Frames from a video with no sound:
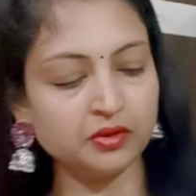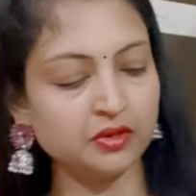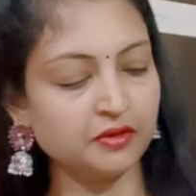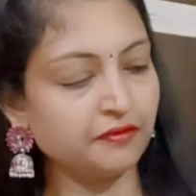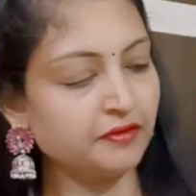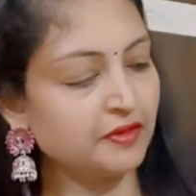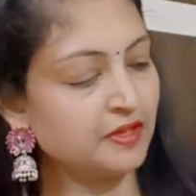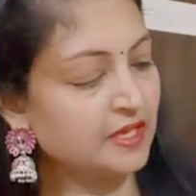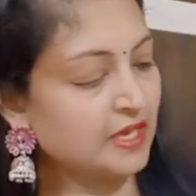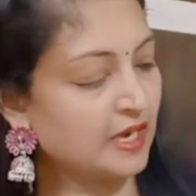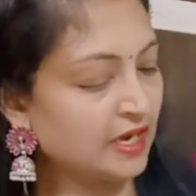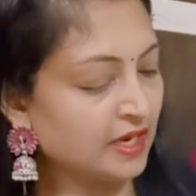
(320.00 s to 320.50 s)

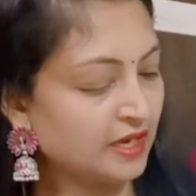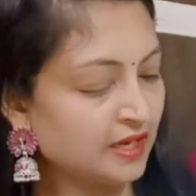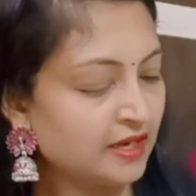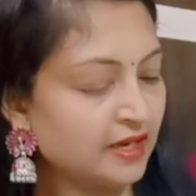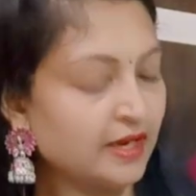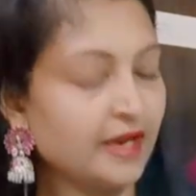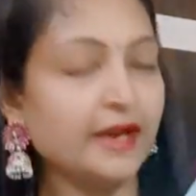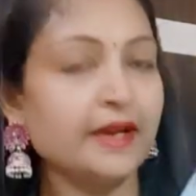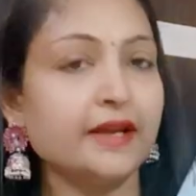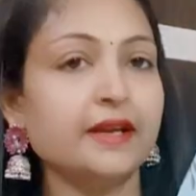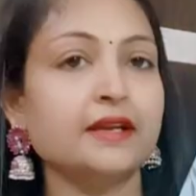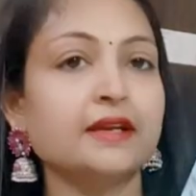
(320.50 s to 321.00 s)
కలర్
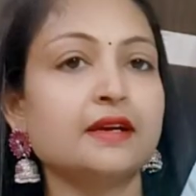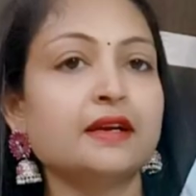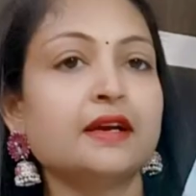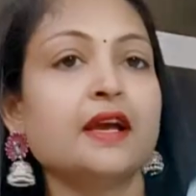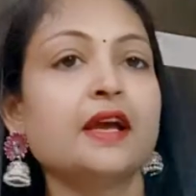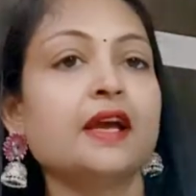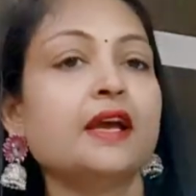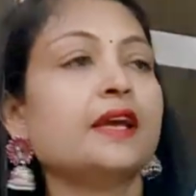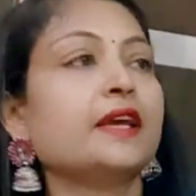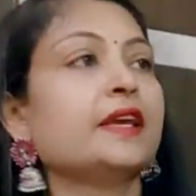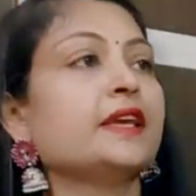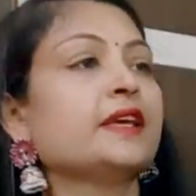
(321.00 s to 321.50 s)
అండ్
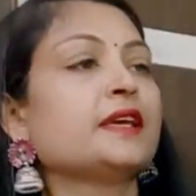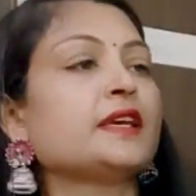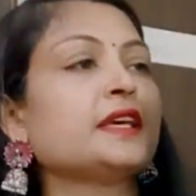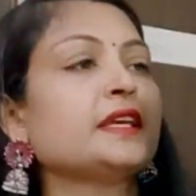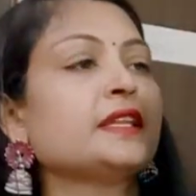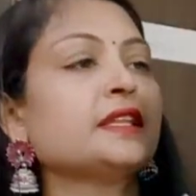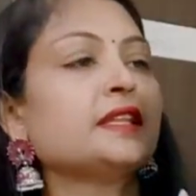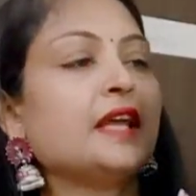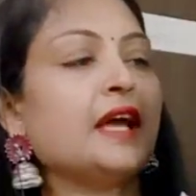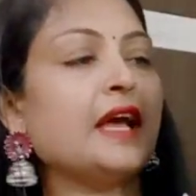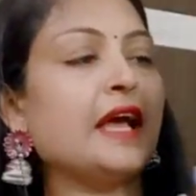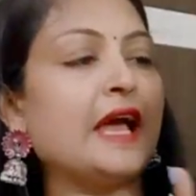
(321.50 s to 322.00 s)
ఈ కింద
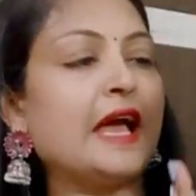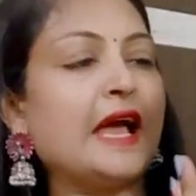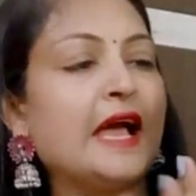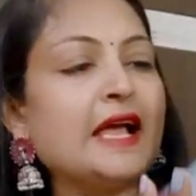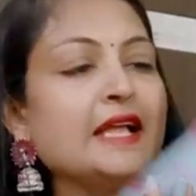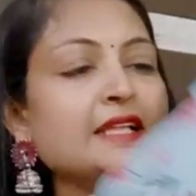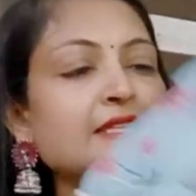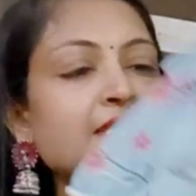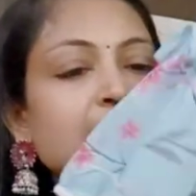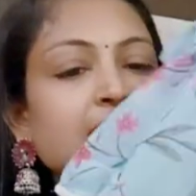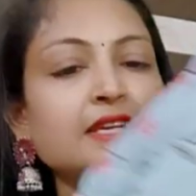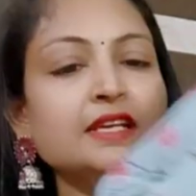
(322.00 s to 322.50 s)

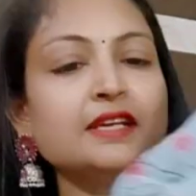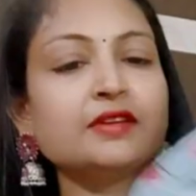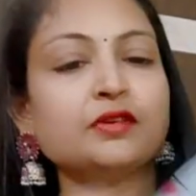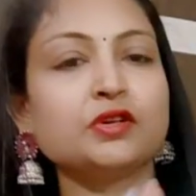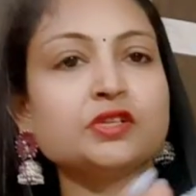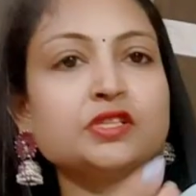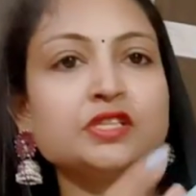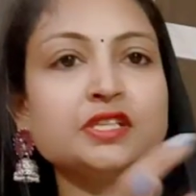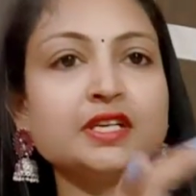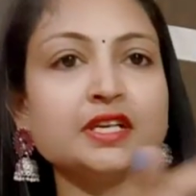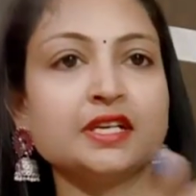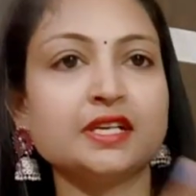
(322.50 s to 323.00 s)
హ్యాండ్స్కి వచ్చిన
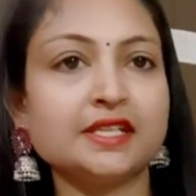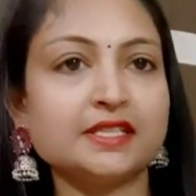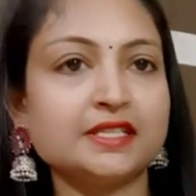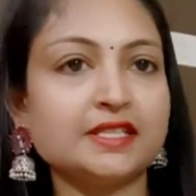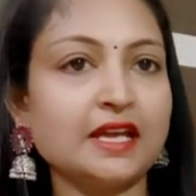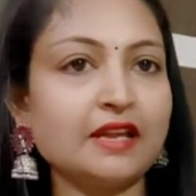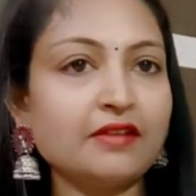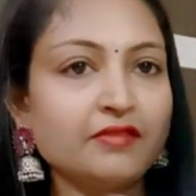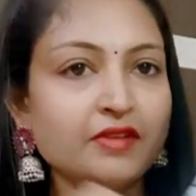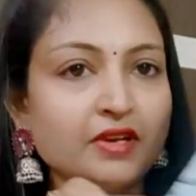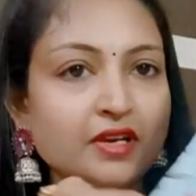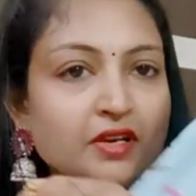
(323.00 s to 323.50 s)
డిజైన్
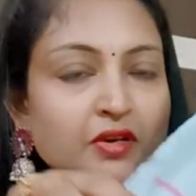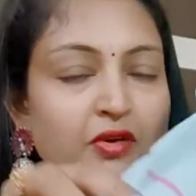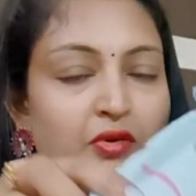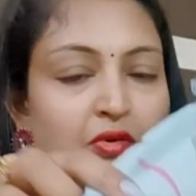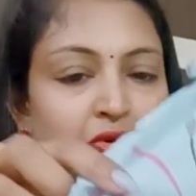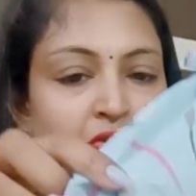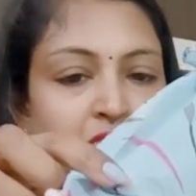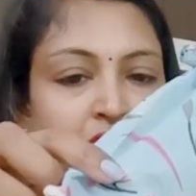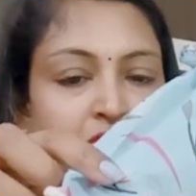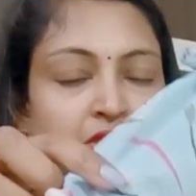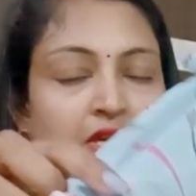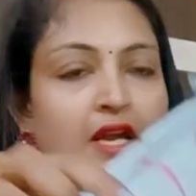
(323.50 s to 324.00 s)
వల్ల లుక్
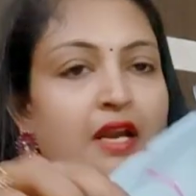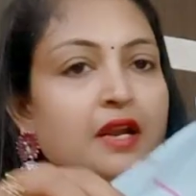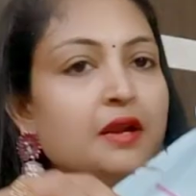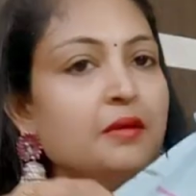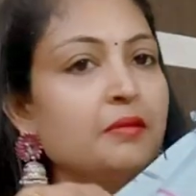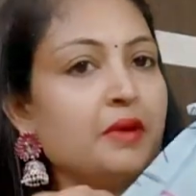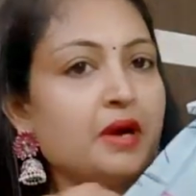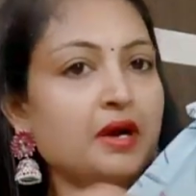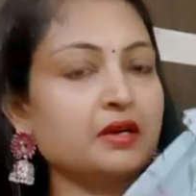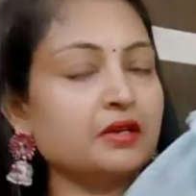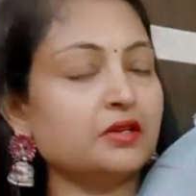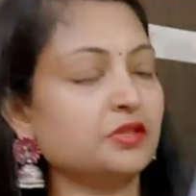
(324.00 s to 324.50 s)
చాలా
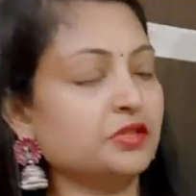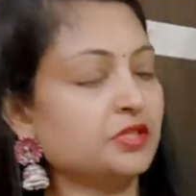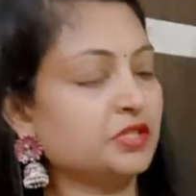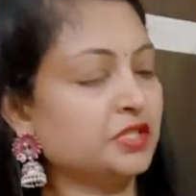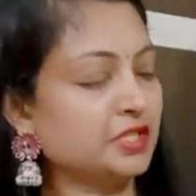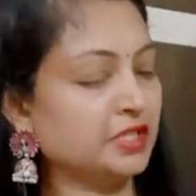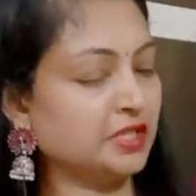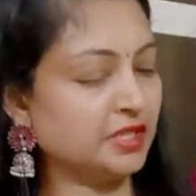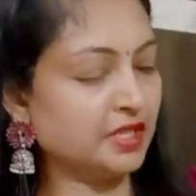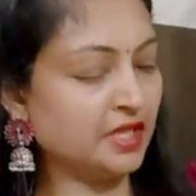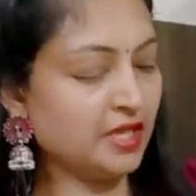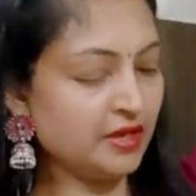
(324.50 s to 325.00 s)
బాగా
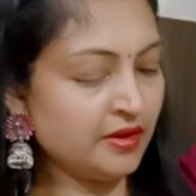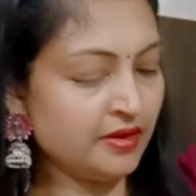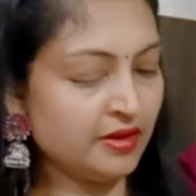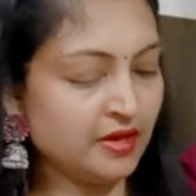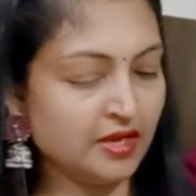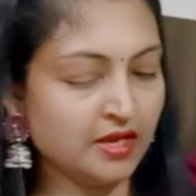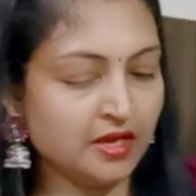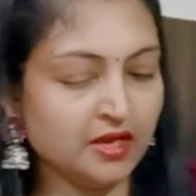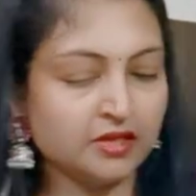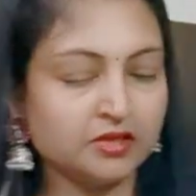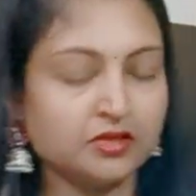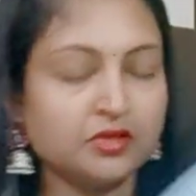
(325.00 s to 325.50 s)
వచ్చింది
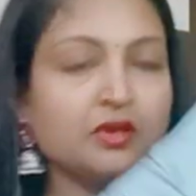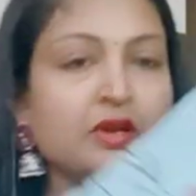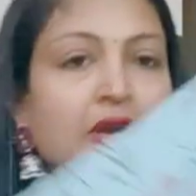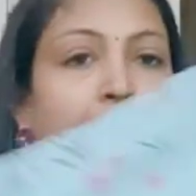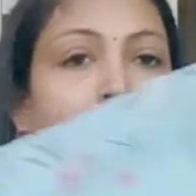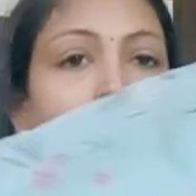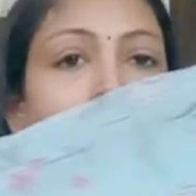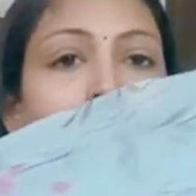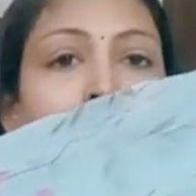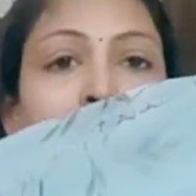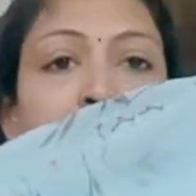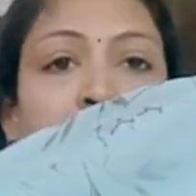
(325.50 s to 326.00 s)
సో
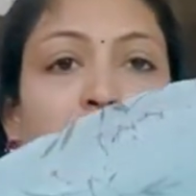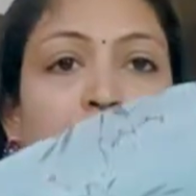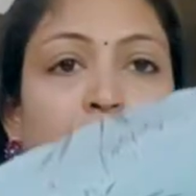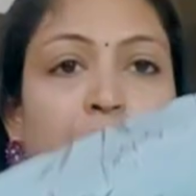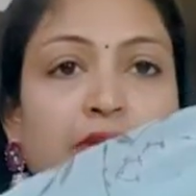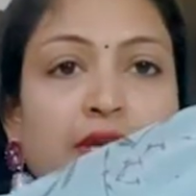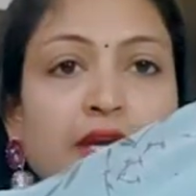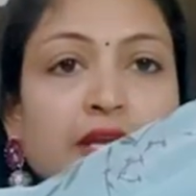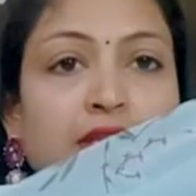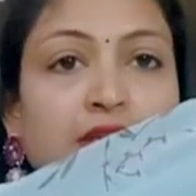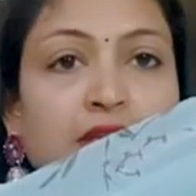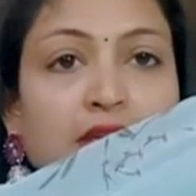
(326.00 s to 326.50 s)
కంప్లీట్ లుక్
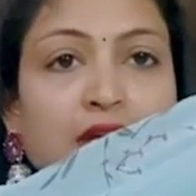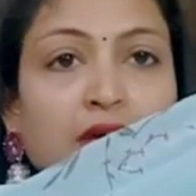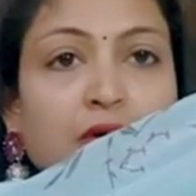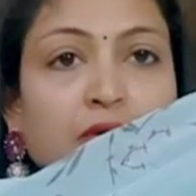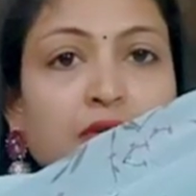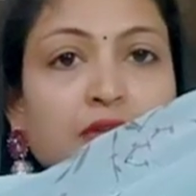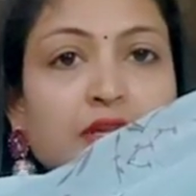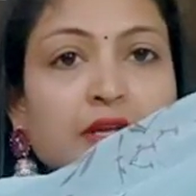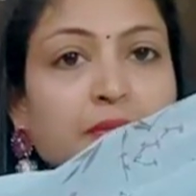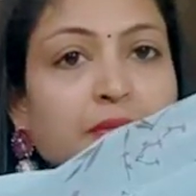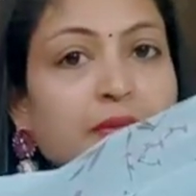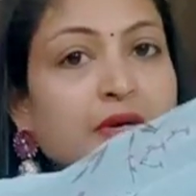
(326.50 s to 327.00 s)
అయితే ఇలా
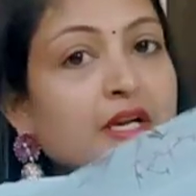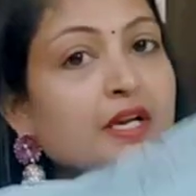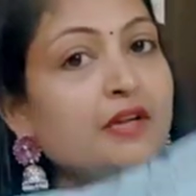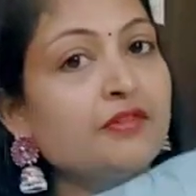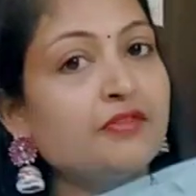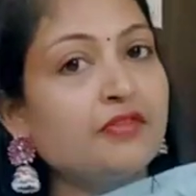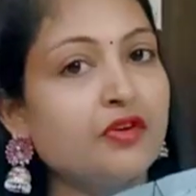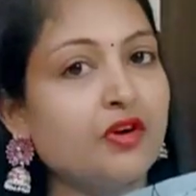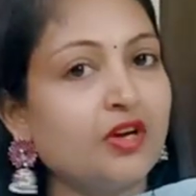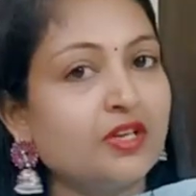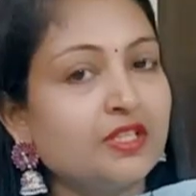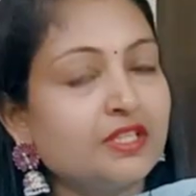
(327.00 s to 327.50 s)
ఉందనమాట
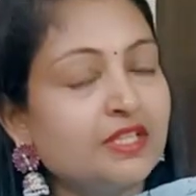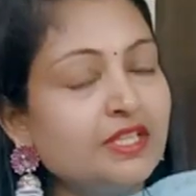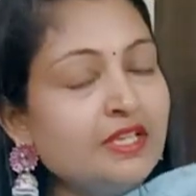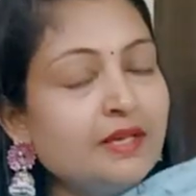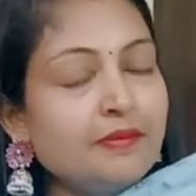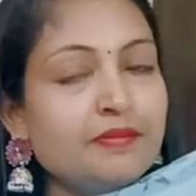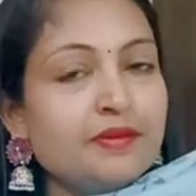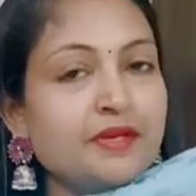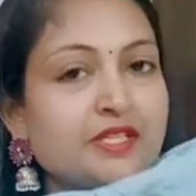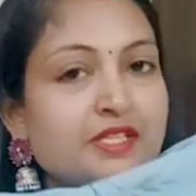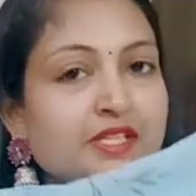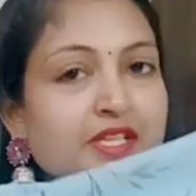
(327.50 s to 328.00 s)
ఫ్రాక్ ది నేను
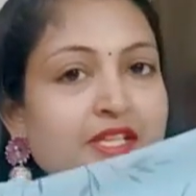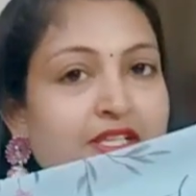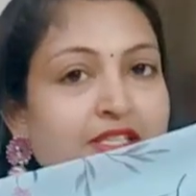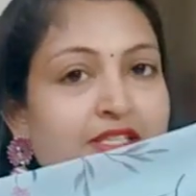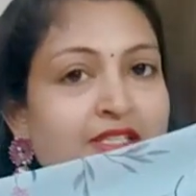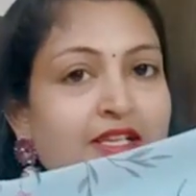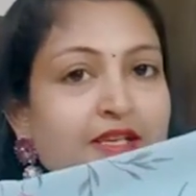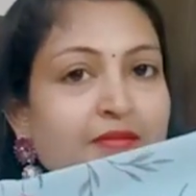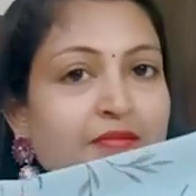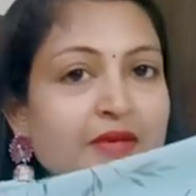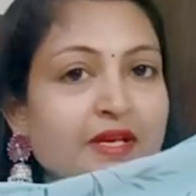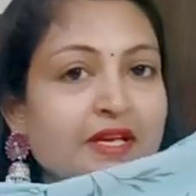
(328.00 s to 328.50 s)
పిక్చర్ ఇస్తాను
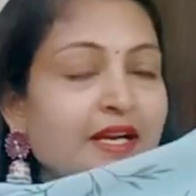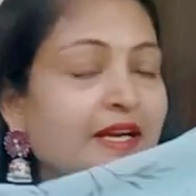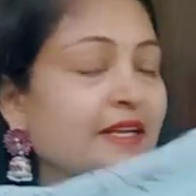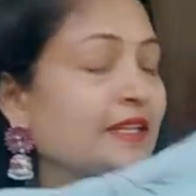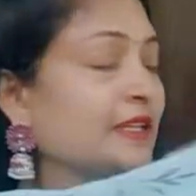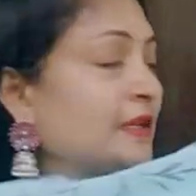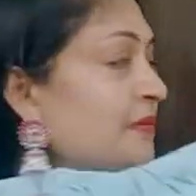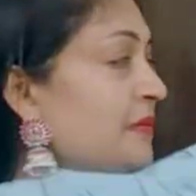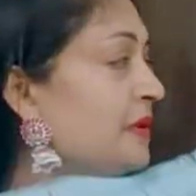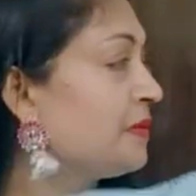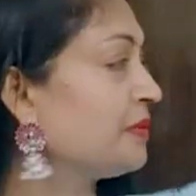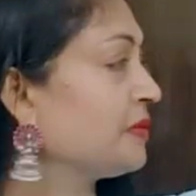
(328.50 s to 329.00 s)
మీకు
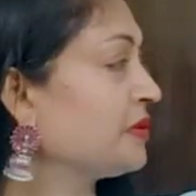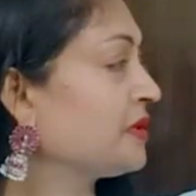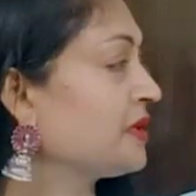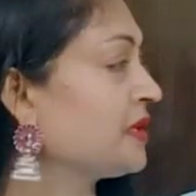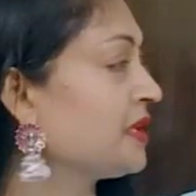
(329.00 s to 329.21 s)
అర్థమైపోతుంది